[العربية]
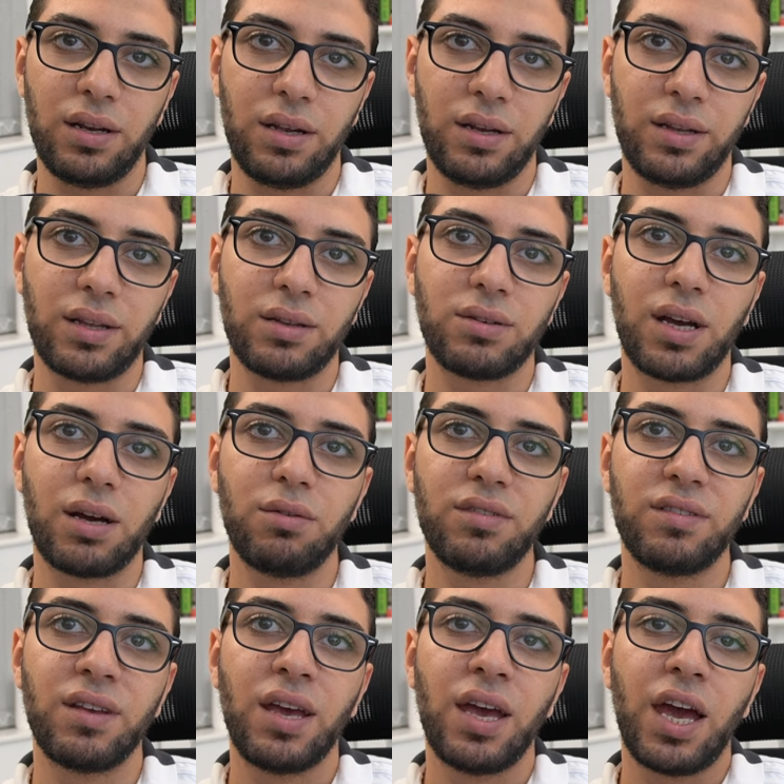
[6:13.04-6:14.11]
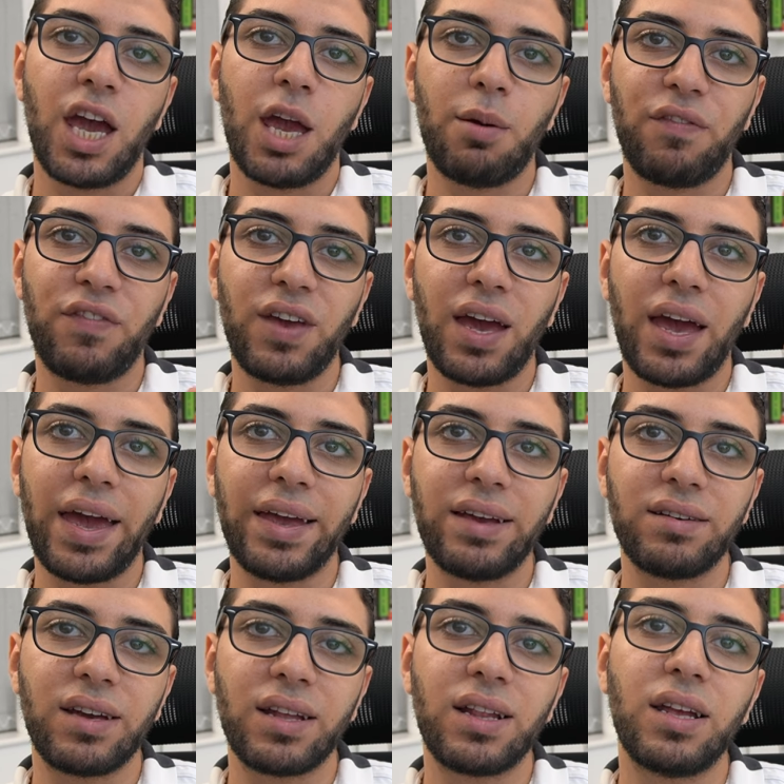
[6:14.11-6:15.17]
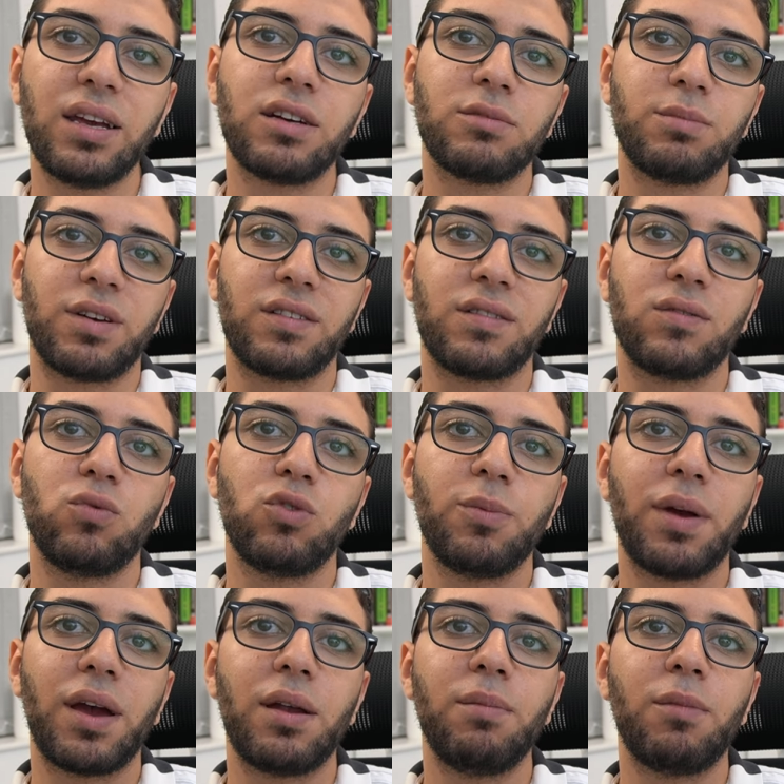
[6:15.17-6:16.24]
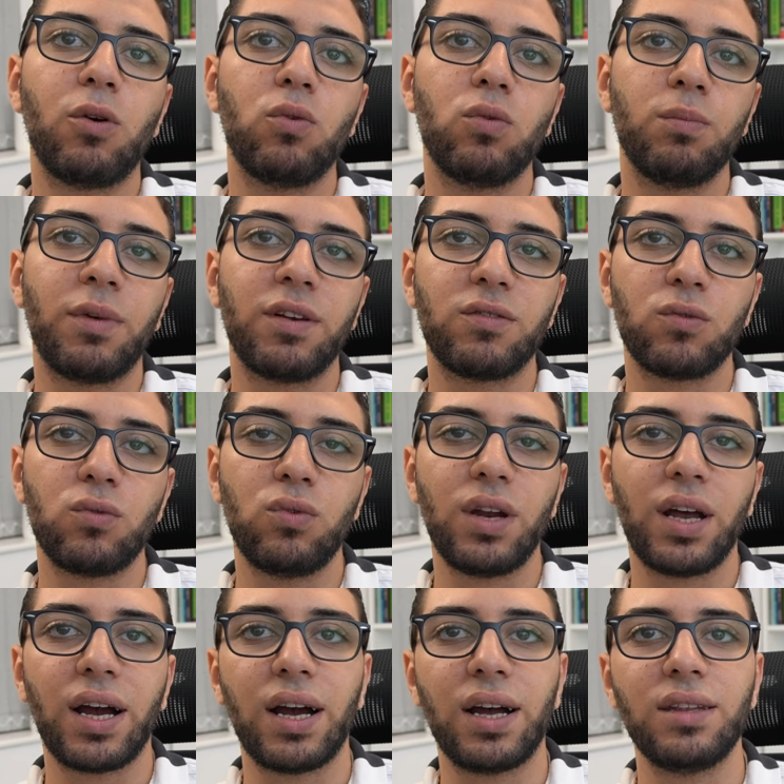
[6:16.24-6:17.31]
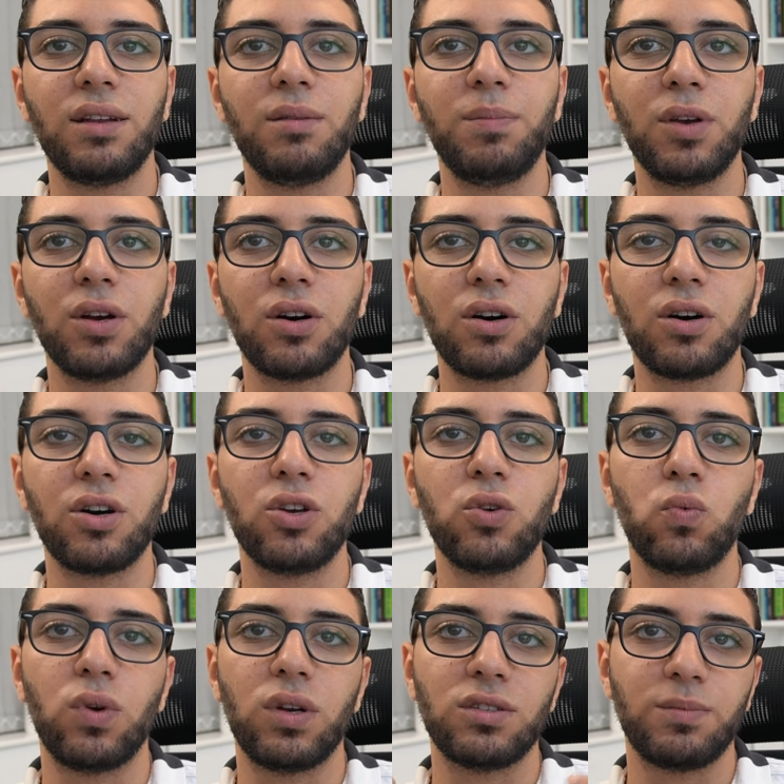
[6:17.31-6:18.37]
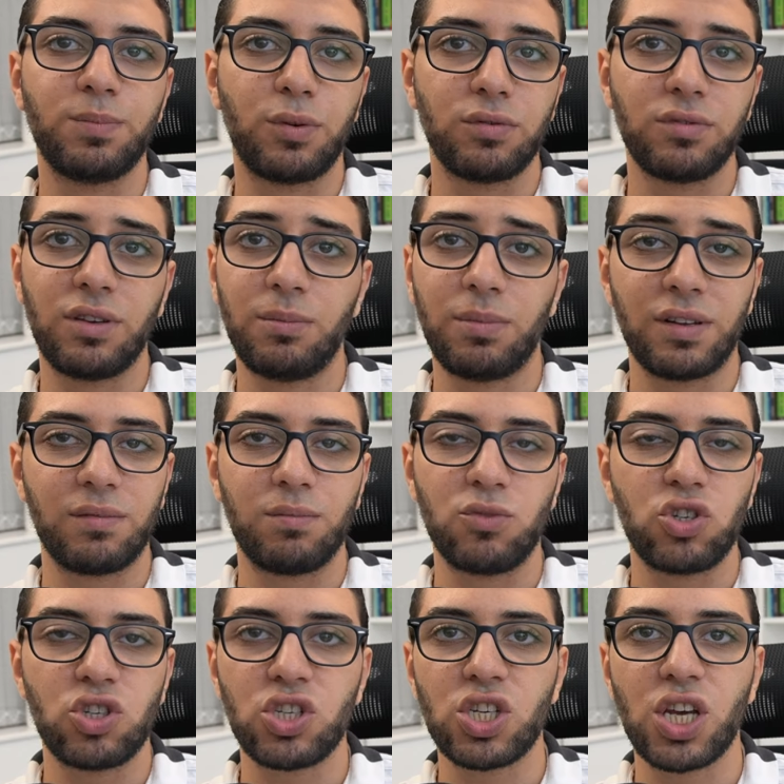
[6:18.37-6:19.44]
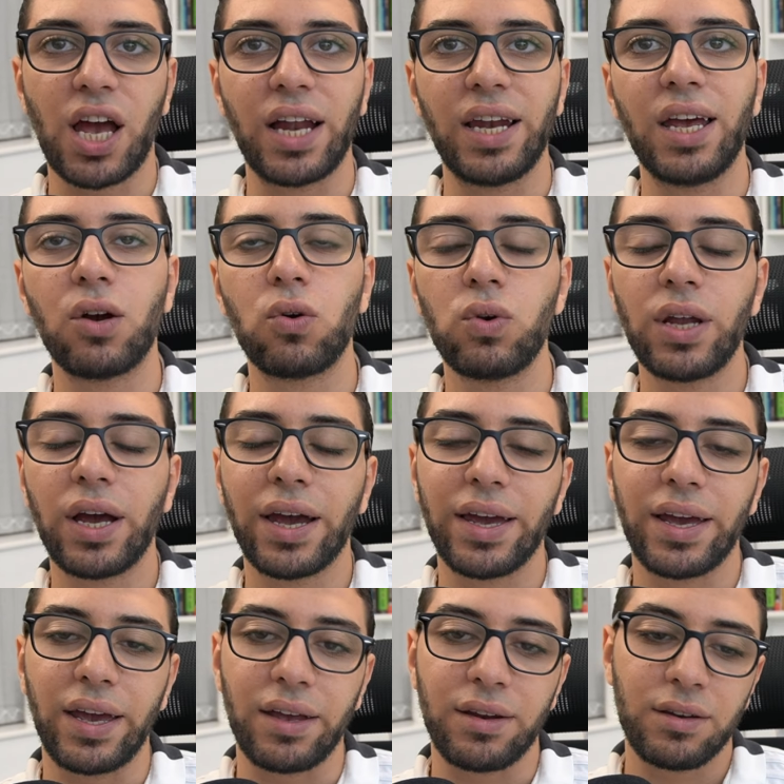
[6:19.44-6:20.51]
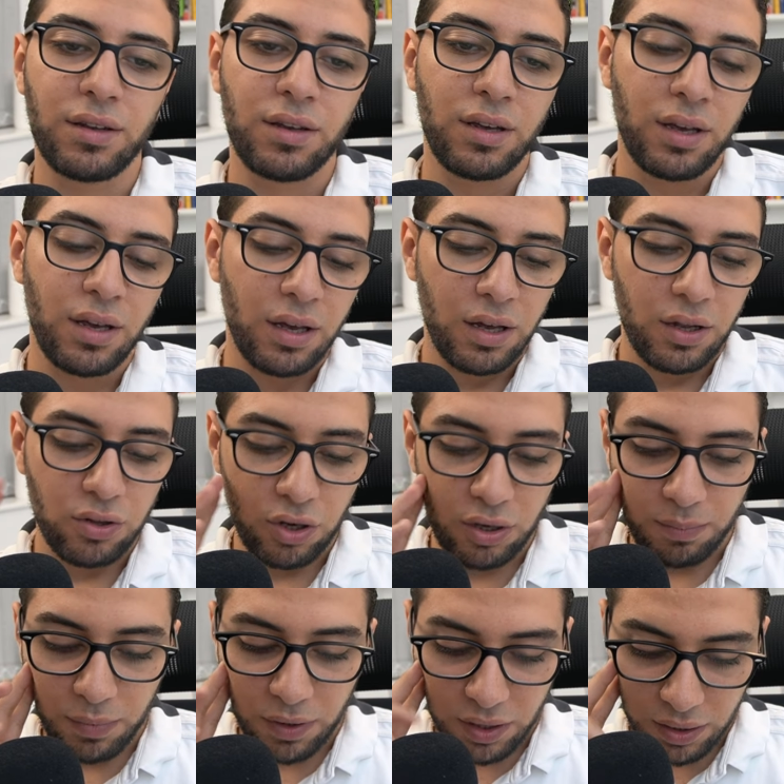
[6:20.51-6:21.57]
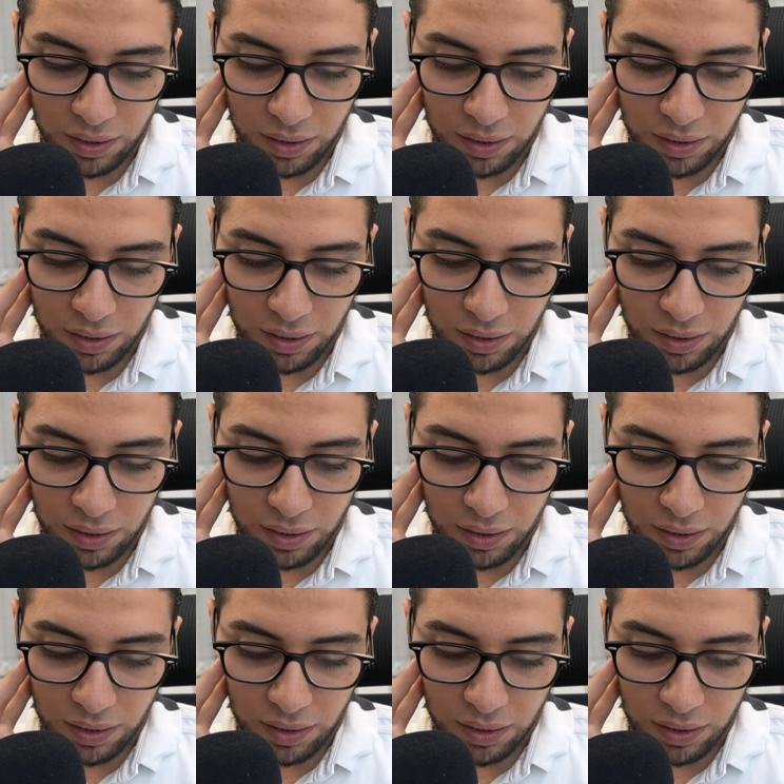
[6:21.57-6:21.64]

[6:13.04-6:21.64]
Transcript: الداتا وير هاوس هيبقى فيها اجريجيت لاير بس ويبقى مسؤوله عن البي اي والريبورتنج بس مش عليها كل حاجه يعني طيب